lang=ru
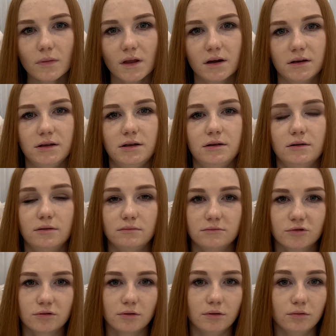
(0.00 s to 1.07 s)
И
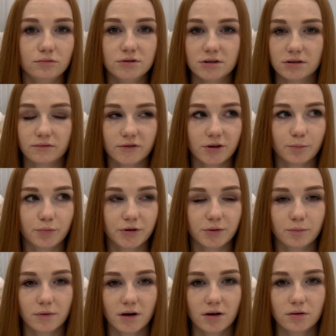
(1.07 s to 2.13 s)
вот люди этого не
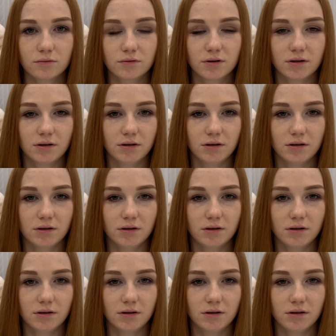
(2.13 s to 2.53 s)
понимают